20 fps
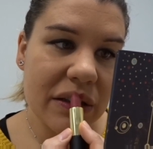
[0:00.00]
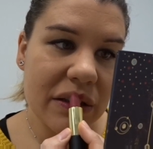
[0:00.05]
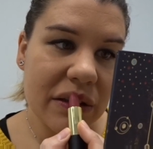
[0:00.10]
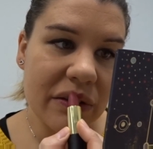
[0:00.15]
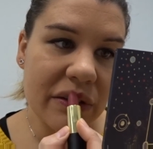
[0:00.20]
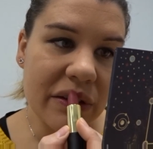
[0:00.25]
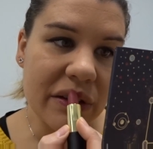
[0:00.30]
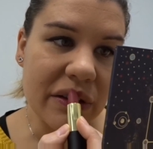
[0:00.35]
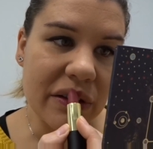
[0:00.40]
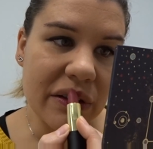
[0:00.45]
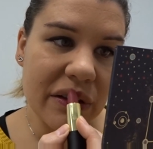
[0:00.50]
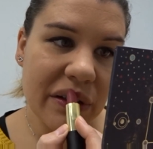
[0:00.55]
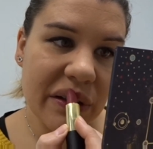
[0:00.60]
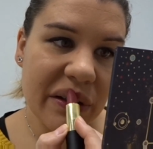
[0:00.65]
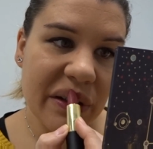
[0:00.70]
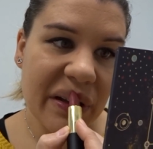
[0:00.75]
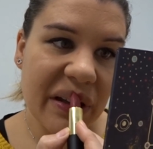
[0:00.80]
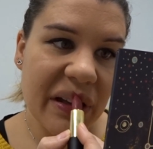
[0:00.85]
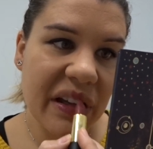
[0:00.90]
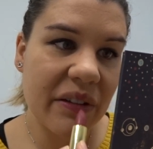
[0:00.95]
Bueno,
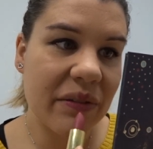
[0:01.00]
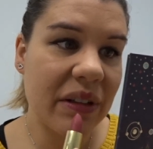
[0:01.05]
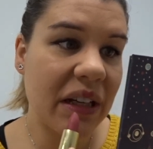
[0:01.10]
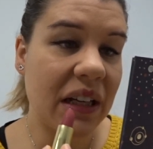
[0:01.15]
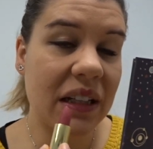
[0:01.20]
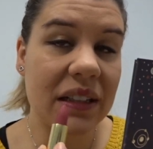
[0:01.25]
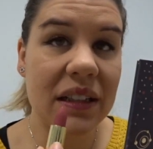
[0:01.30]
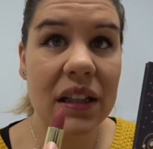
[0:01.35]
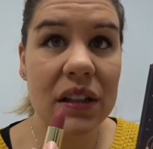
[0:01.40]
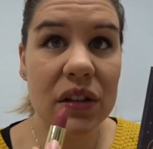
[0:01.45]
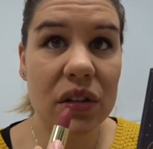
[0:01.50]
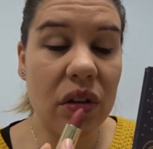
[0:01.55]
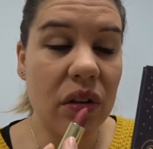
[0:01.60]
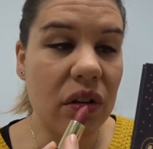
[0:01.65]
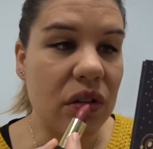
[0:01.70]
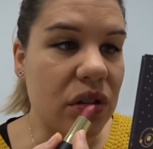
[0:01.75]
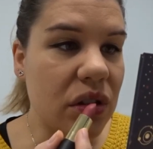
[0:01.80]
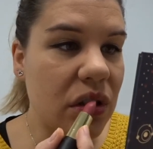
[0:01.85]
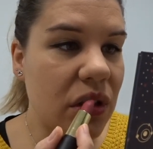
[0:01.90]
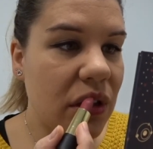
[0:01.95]
me encantan
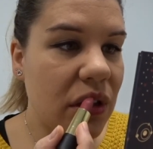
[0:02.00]
todos.